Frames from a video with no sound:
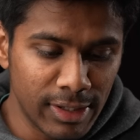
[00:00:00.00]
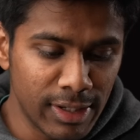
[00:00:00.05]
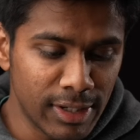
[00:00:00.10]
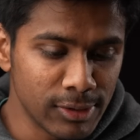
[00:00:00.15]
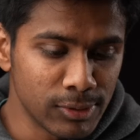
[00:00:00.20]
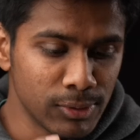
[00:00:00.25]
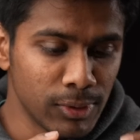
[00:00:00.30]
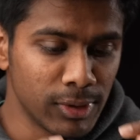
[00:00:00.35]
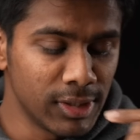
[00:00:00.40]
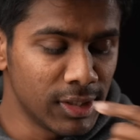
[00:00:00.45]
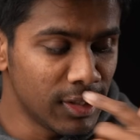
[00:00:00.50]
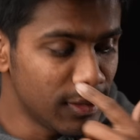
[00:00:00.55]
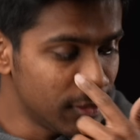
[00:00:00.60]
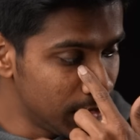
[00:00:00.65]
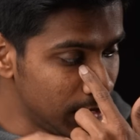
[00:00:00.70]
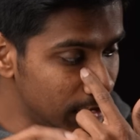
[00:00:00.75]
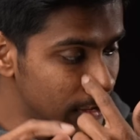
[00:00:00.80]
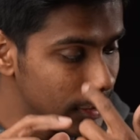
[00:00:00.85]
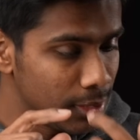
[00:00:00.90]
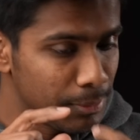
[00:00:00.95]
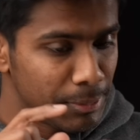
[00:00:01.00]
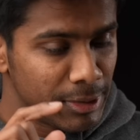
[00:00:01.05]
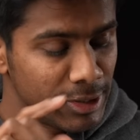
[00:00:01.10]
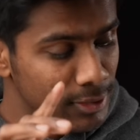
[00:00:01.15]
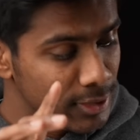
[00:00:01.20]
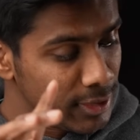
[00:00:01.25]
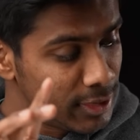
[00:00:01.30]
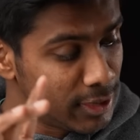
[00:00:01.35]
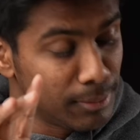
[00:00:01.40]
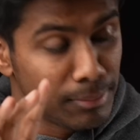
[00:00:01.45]
இல்லையா ஸோ இதுதான் வந்து இந்த
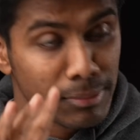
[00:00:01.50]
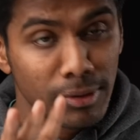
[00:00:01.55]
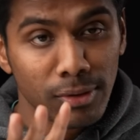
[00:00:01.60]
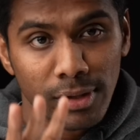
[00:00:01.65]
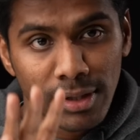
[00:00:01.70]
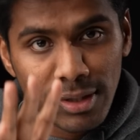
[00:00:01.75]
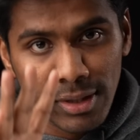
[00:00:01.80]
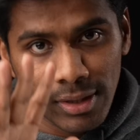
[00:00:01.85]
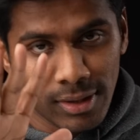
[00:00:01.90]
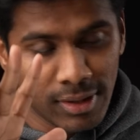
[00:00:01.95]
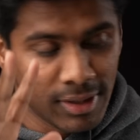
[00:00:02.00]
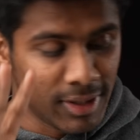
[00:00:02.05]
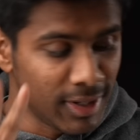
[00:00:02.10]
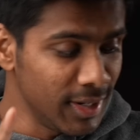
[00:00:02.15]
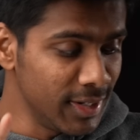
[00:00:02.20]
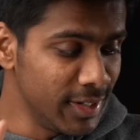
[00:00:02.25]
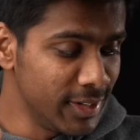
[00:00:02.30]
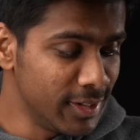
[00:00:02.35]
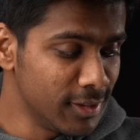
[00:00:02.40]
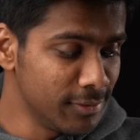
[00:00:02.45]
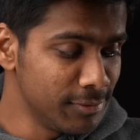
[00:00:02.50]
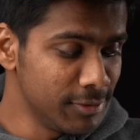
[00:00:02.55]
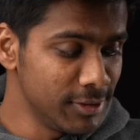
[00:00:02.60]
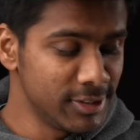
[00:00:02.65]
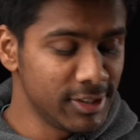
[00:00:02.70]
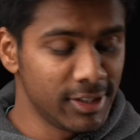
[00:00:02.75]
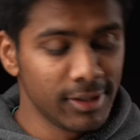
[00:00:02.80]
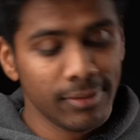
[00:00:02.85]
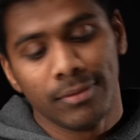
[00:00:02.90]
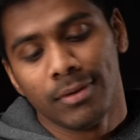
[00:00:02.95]
பர்டிகுலர் கிம்பிளோட ஹைலைட்டான
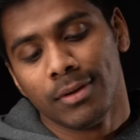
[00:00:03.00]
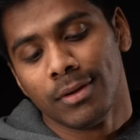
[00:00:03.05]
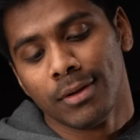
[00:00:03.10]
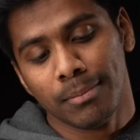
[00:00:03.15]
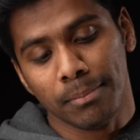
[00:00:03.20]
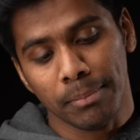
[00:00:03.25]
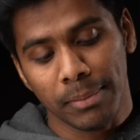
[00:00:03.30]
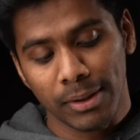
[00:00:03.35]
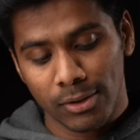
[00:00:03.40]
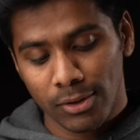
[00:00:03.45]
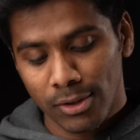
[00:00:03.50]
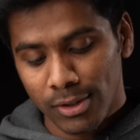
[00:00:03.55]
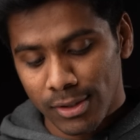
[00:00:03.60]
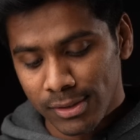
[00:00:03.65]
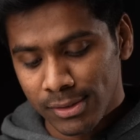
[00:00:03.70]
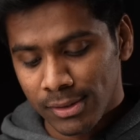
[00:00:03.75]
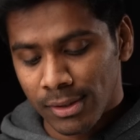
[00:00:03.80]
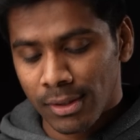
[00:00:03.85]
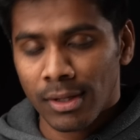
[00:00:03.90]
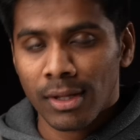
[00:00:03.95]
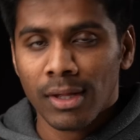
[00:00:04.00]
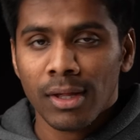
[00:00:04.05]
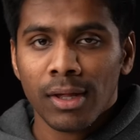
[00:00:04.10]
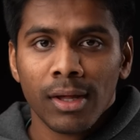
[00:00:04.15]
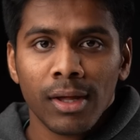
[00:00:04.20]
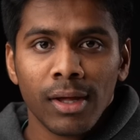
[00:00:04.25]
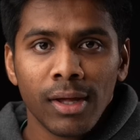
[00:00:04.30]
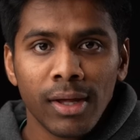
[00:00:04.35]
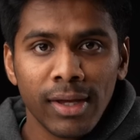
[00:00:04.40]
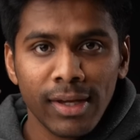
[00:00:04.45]
ஃபீச்சரு பிகாஸ்
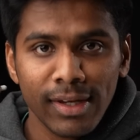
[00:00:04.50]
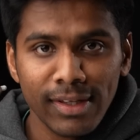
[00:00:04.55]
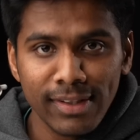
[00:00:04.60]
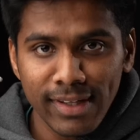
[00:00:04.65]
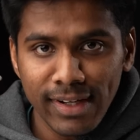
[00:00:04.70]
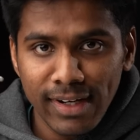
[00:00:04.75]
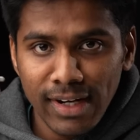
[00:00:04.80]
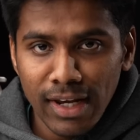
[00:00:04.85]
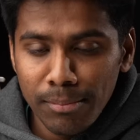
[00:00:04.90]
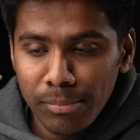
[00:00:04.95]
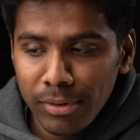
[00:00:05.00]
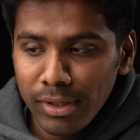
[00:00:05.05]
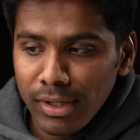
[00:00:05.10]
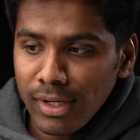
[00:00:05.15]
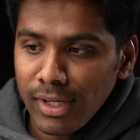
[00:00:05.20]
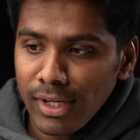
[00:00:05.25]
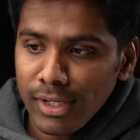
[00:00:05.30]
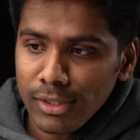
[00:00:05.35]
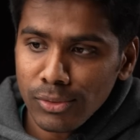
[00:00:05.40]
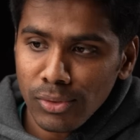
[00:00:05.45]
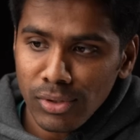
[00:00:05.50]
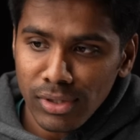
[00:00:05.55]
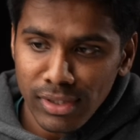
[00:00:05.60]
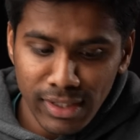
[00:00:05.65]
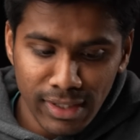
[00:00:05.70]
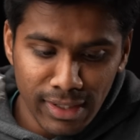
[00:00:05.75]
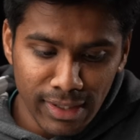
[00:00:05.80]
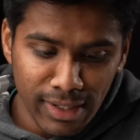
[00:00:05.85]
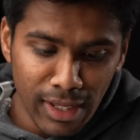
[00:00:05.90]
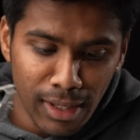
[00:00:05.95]
இந்த கிளாம்ப் இருக்கு இல்லையா ஸோ இந்த
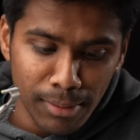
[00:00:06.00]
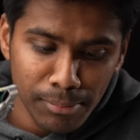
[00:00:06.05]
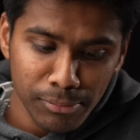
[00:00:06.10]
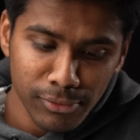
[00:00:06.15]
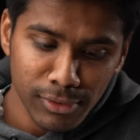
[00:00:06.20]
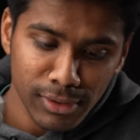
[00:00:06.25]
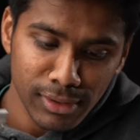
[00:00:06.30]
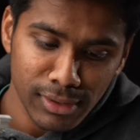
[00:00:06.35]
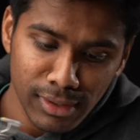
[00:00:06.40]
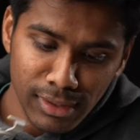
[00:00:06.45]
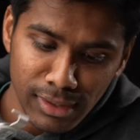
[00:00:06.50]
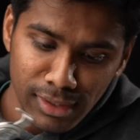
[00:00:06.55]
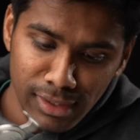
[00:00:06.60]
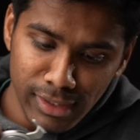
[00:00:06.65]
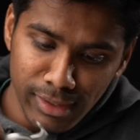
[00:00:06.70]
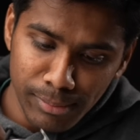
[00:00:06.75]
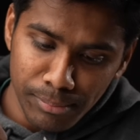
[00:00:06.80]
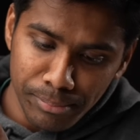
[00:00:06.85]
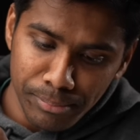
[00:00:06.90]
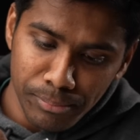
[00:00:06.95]
கிளாம்ப் வந்து இங்கே